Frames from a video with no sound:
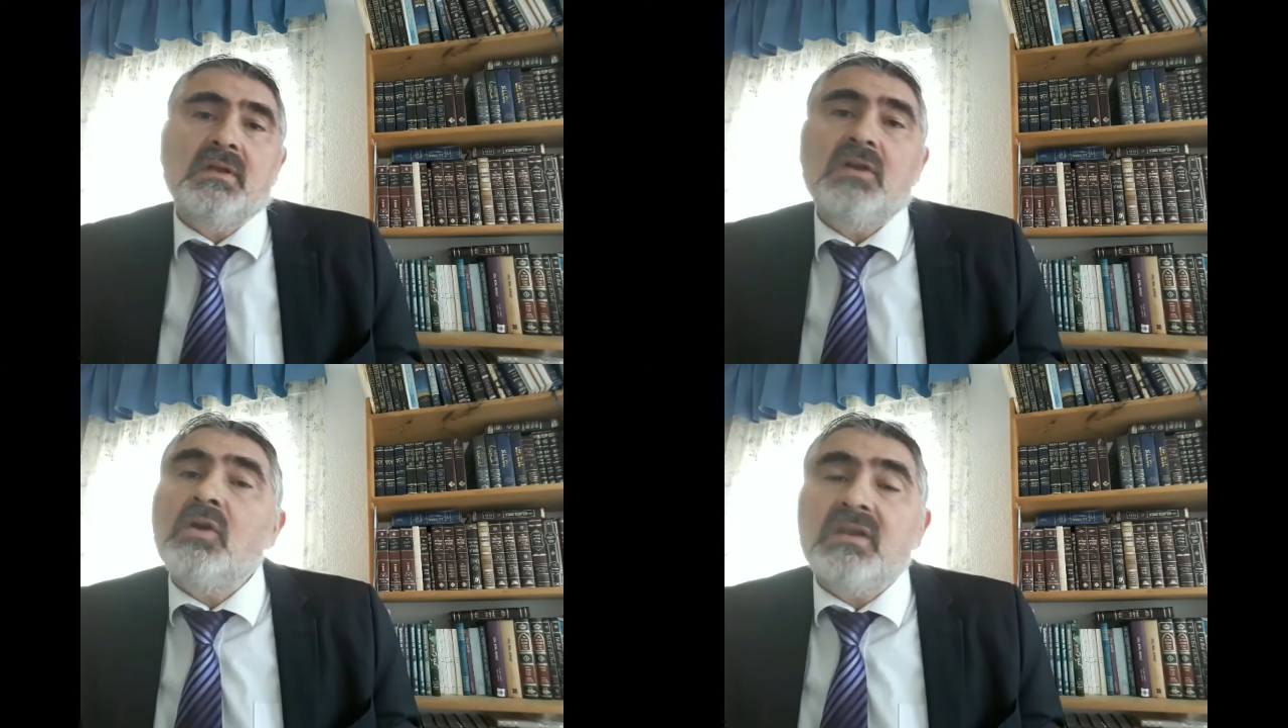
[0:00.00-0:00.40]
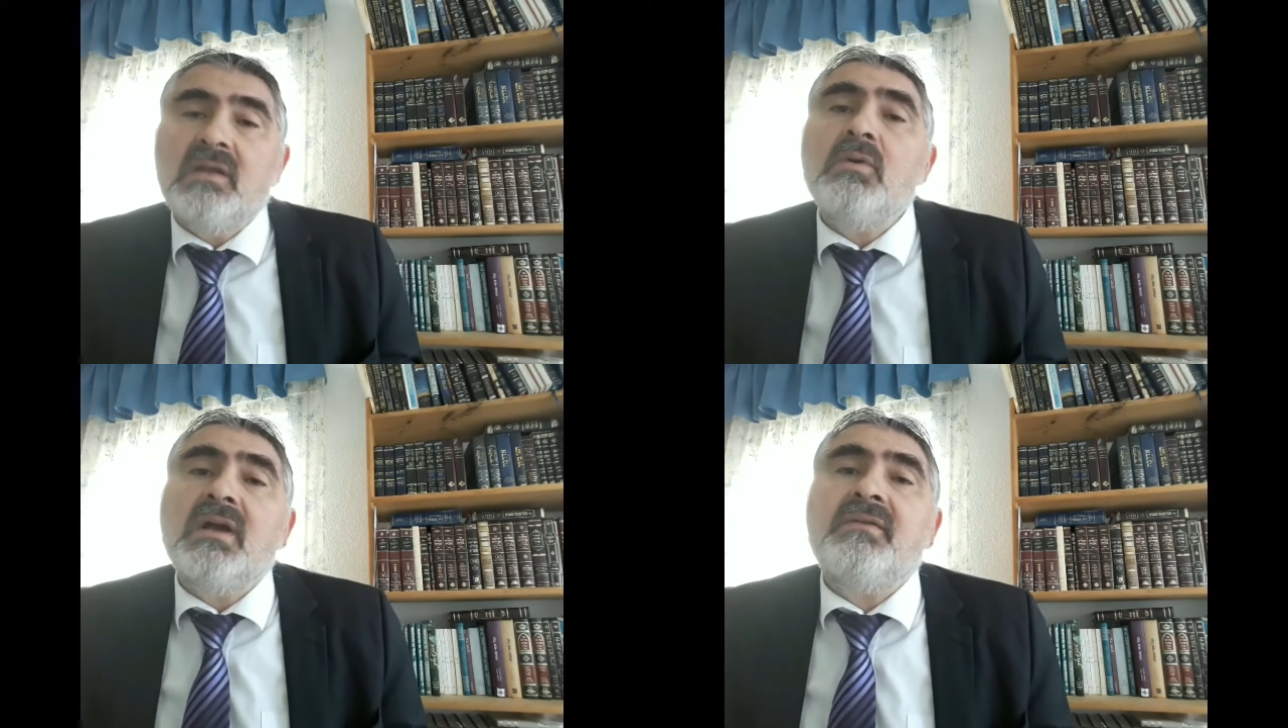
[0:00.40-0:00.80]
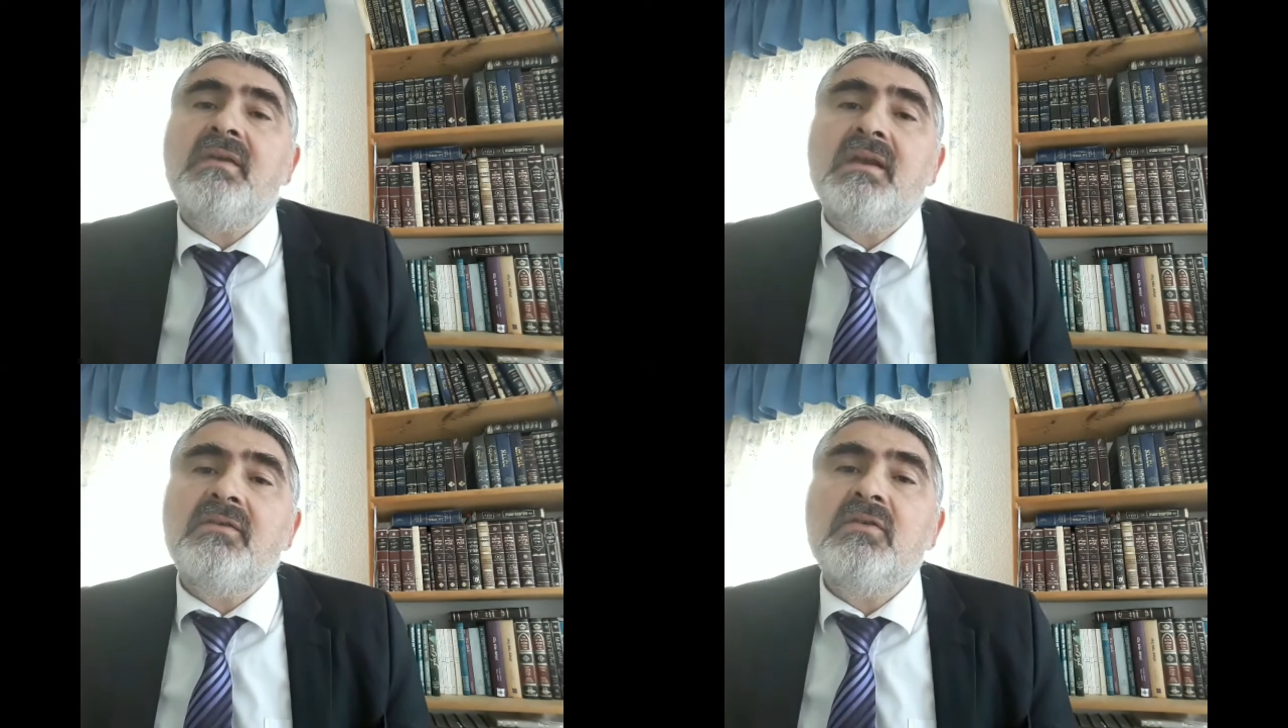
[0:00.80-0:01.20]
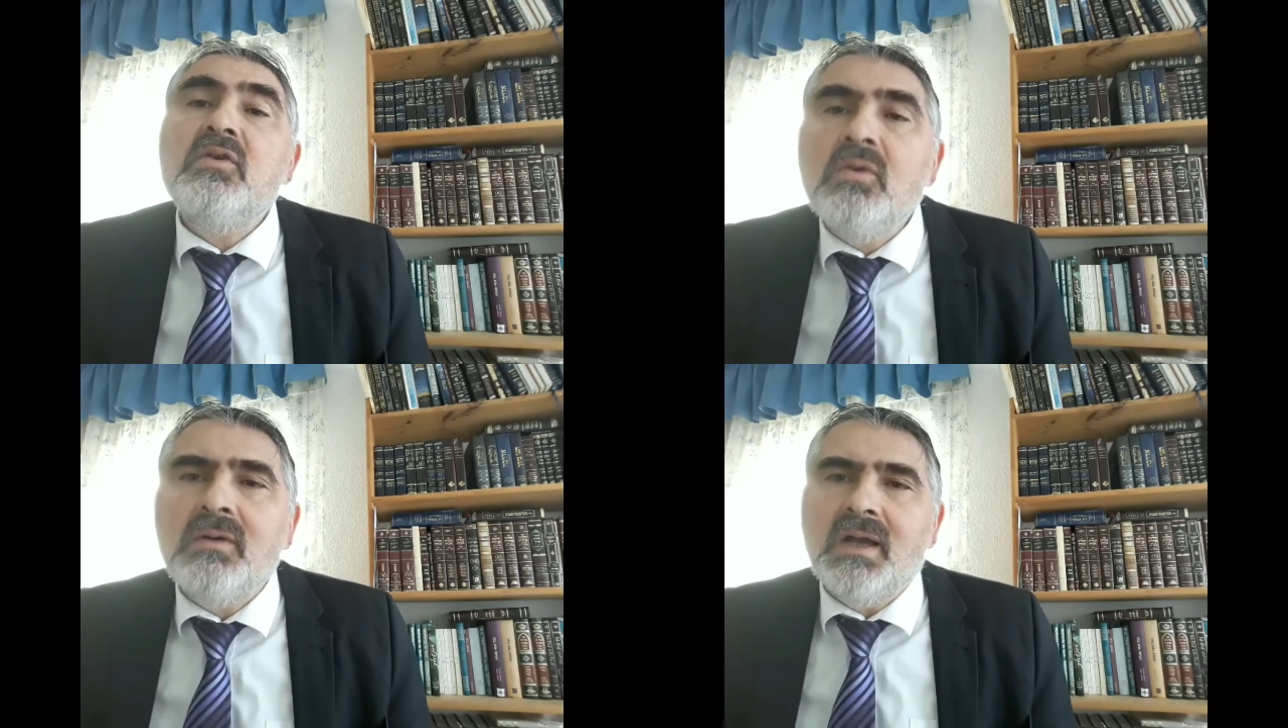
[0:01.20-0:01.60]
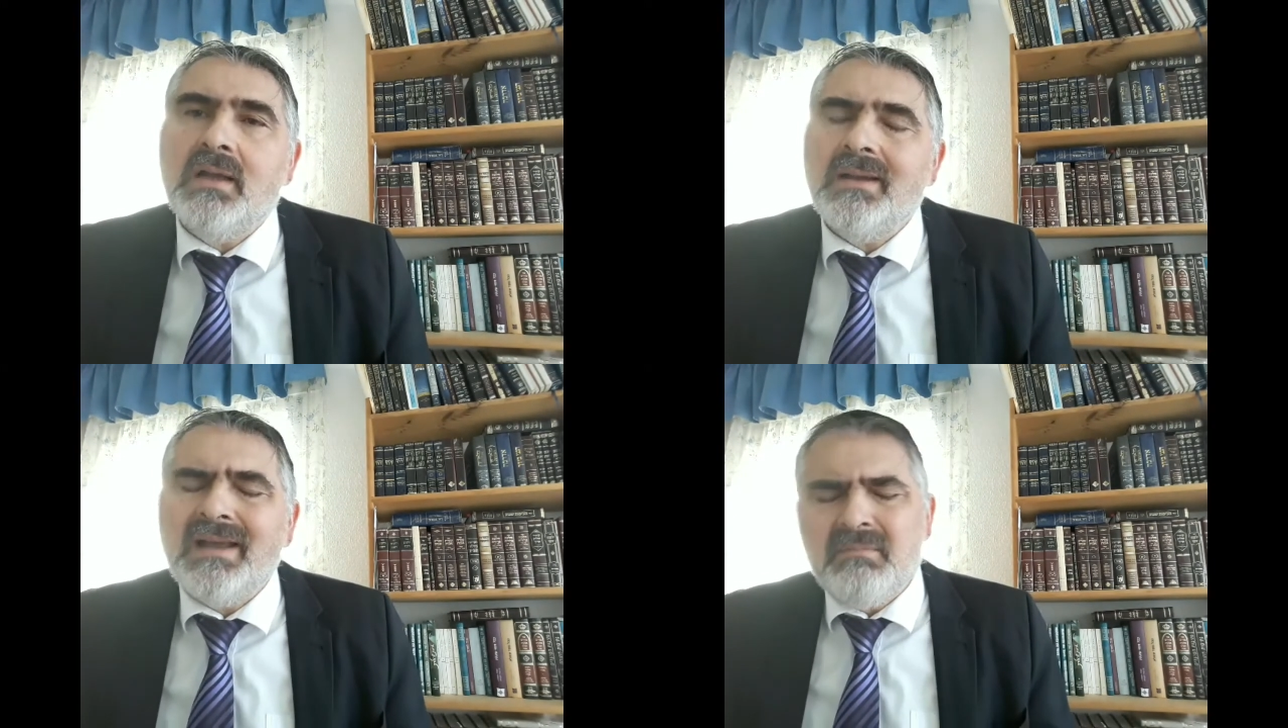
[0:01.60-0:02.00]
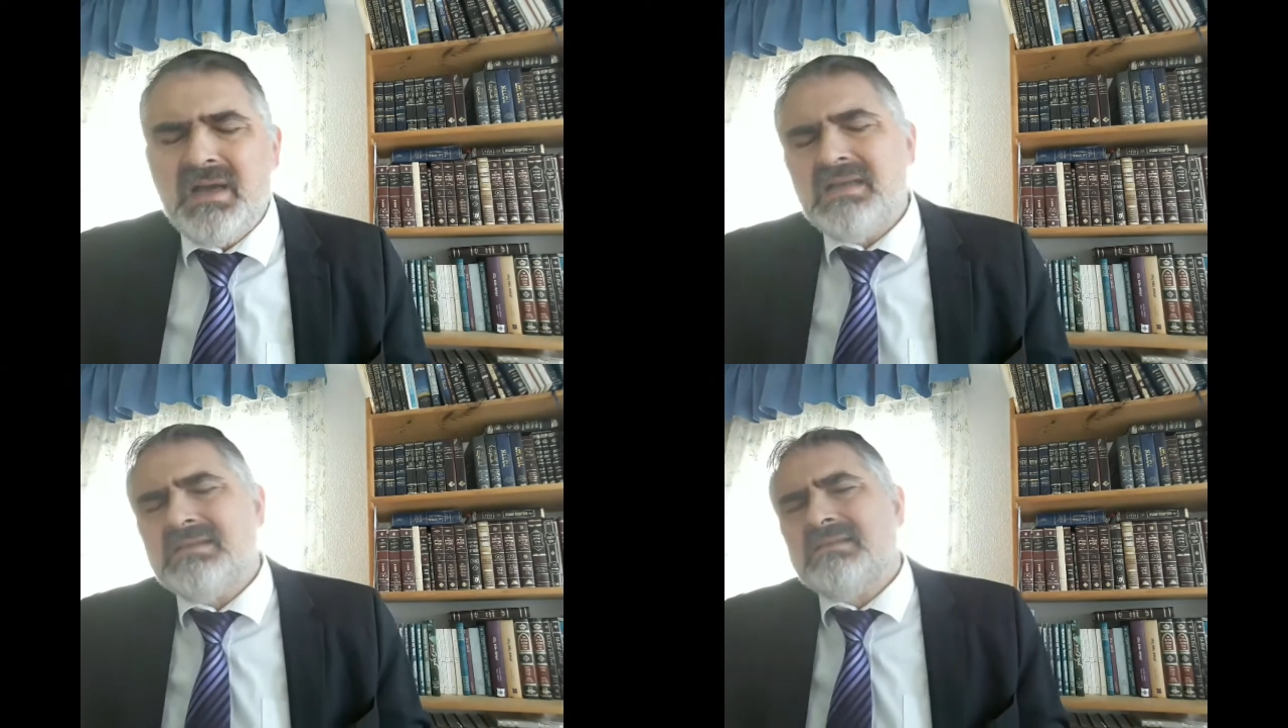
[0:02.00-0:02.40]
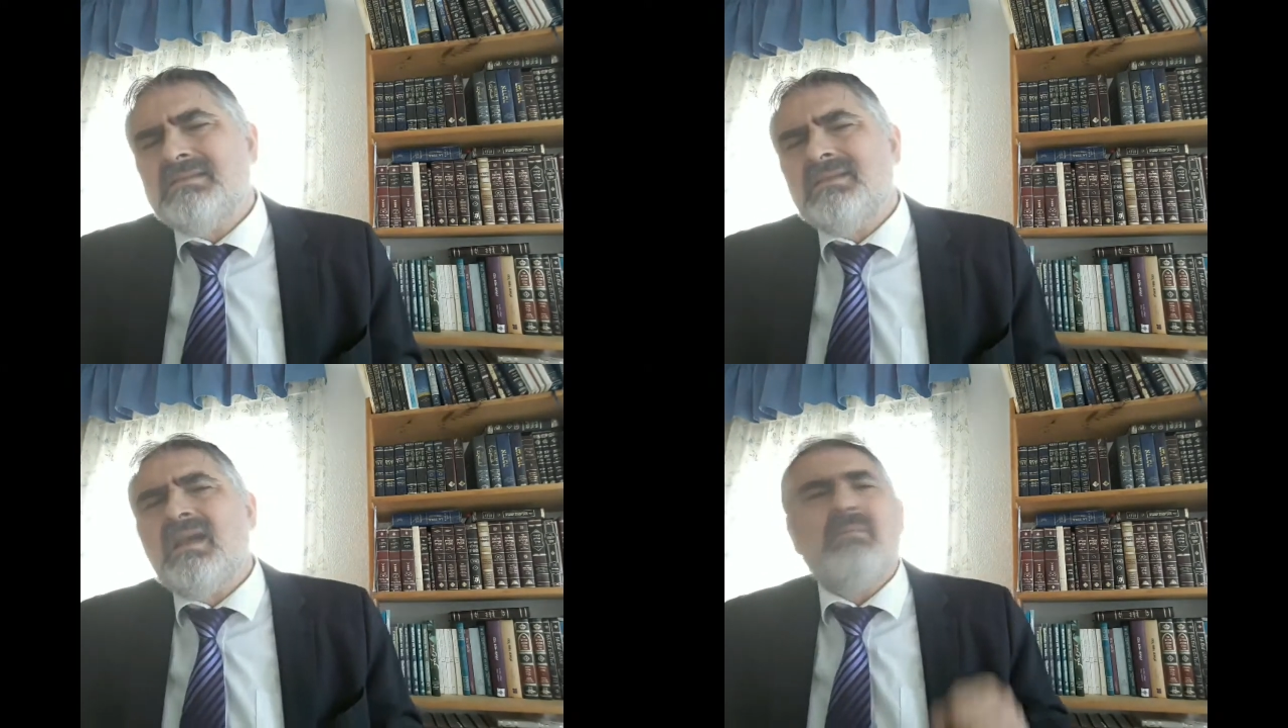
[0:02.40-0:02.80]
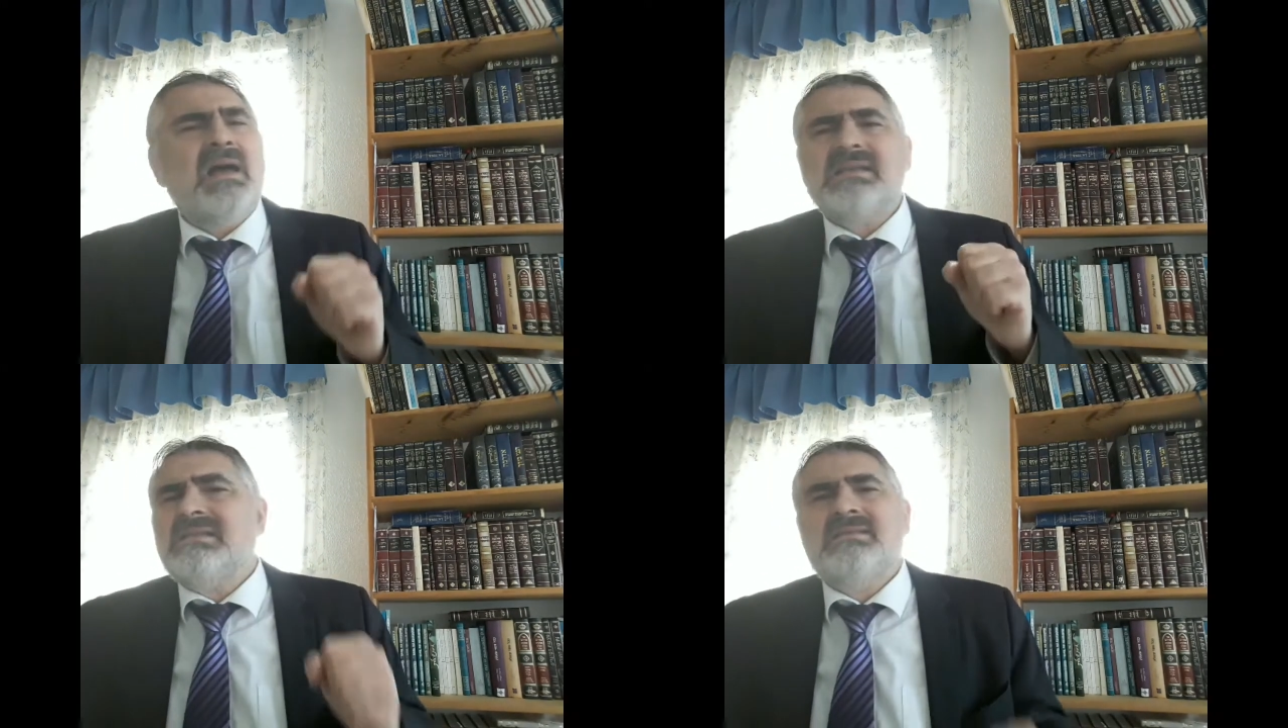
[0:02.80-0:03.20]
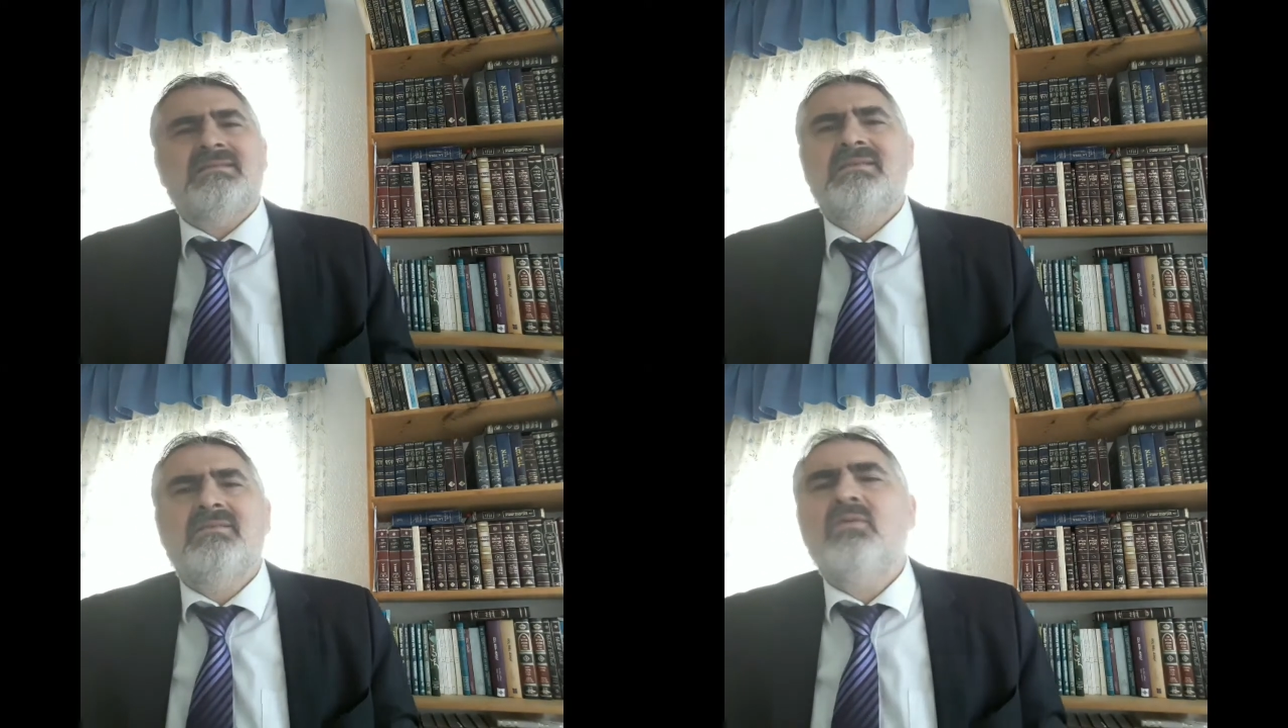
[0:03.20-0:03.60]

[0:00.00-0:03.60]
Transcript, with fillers: y lo que tenemos que hacer es nunca, jamás, jamás,